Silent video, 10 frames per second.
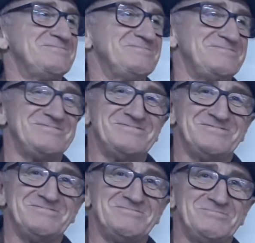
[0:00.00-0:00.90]
É o que,
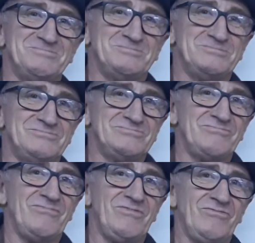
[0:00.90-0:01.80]
que é aquilo lá, o
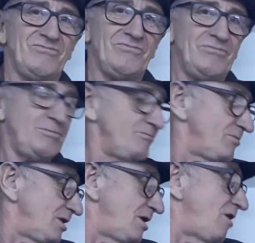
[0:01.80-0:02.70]
povo quer saber.
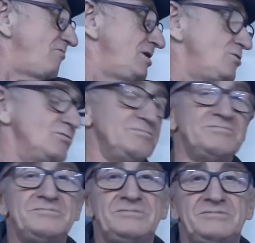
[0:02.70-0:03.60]
É vinho.
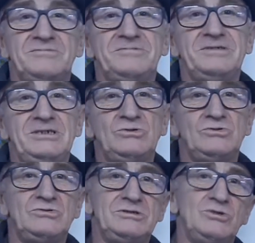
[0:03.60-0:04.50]

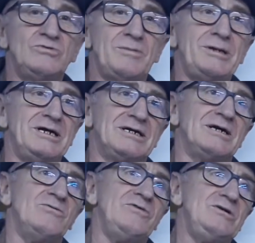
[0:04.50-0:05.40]
Vinho, vinho. Piúva
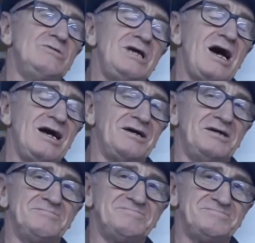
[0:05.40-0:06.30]
branca, vinho
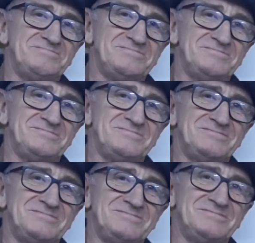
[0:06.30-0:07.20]
Niagara.
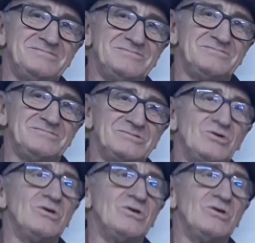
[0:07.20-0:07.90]
Vinho colonial, né? Colonial.